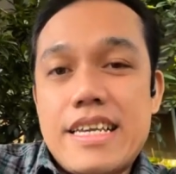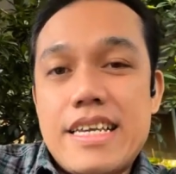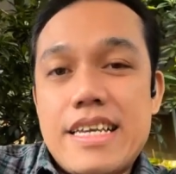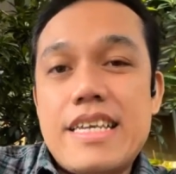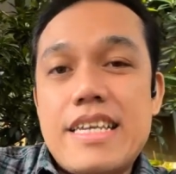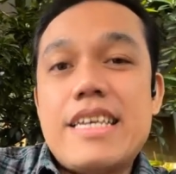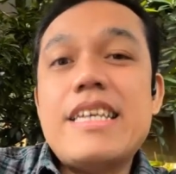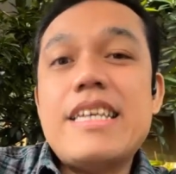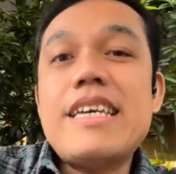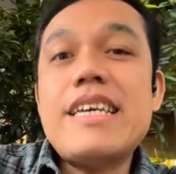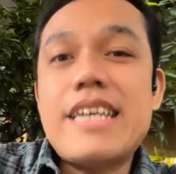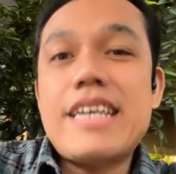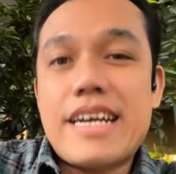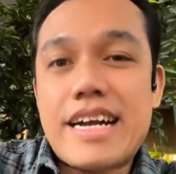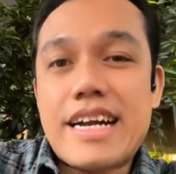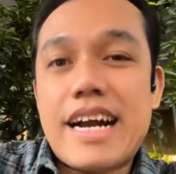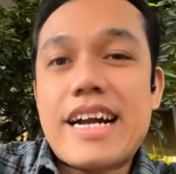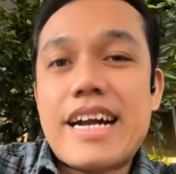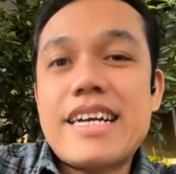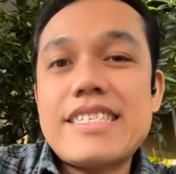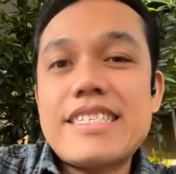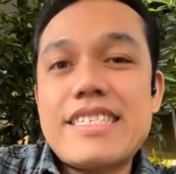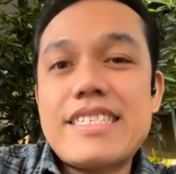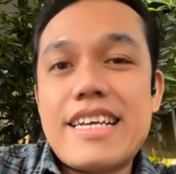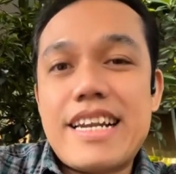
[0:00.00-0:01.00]
iya
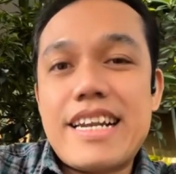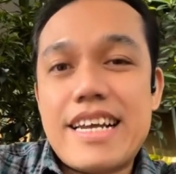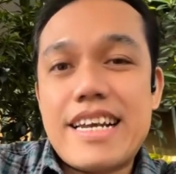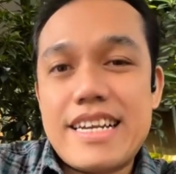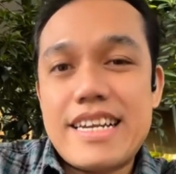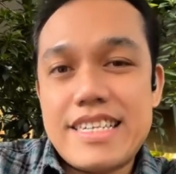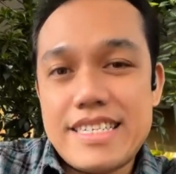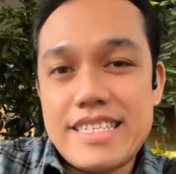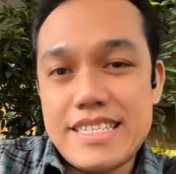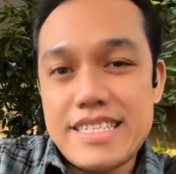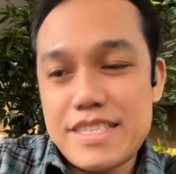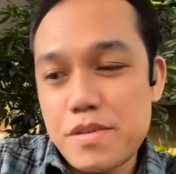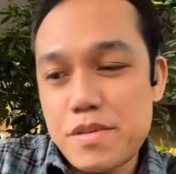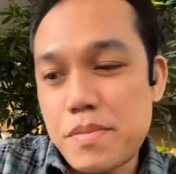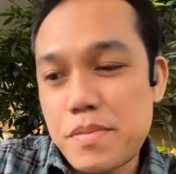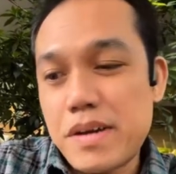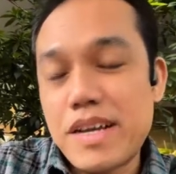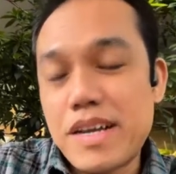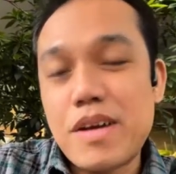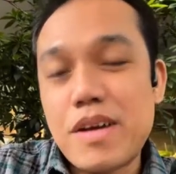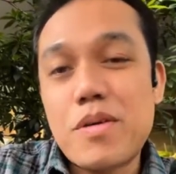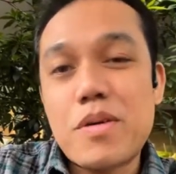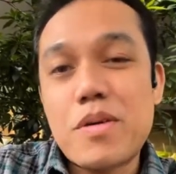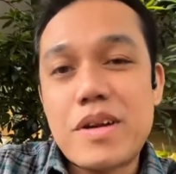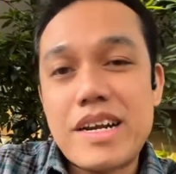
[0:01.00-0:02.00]
kakak jalani
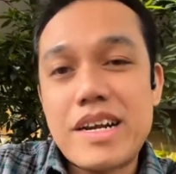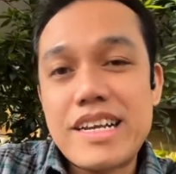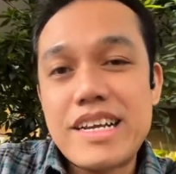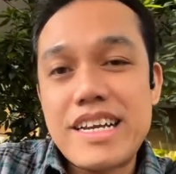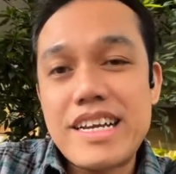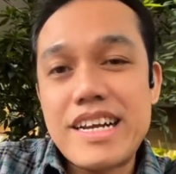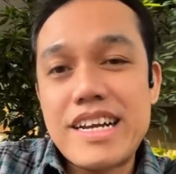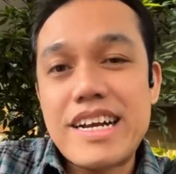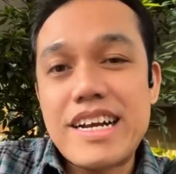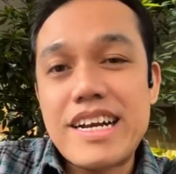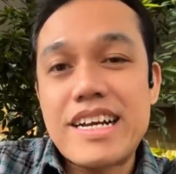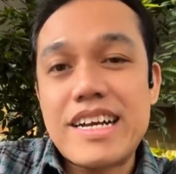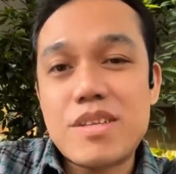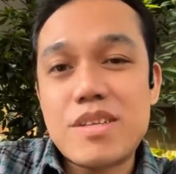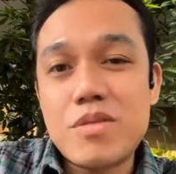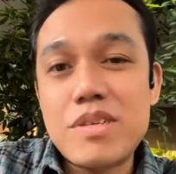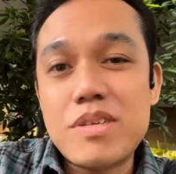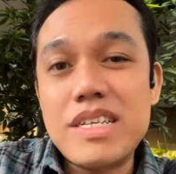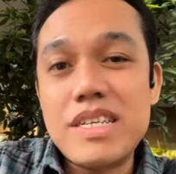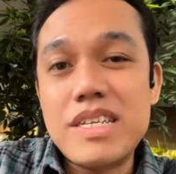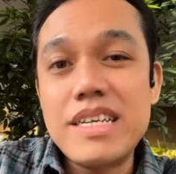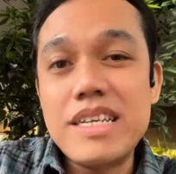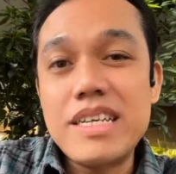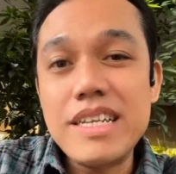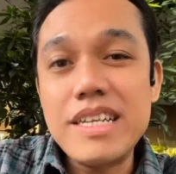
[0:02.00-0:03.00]
sebagai orang yang nggak tahu
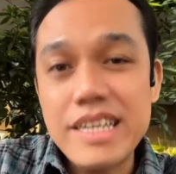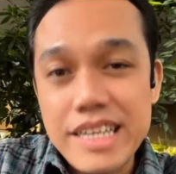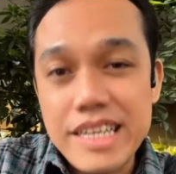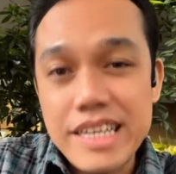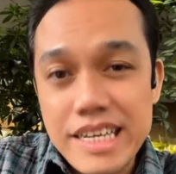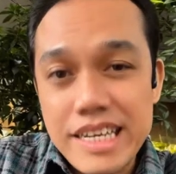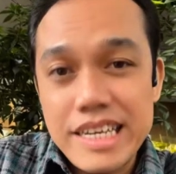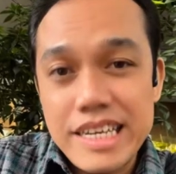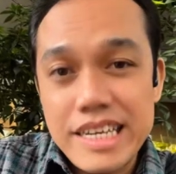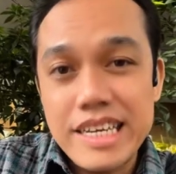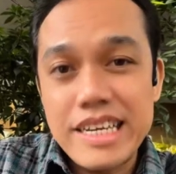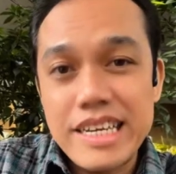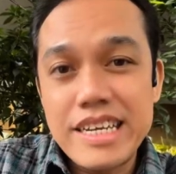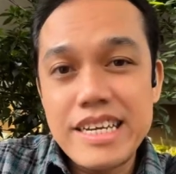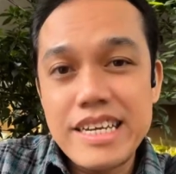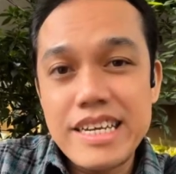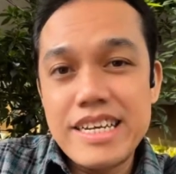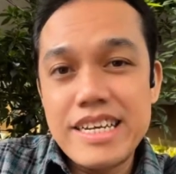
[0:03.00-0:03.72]
diri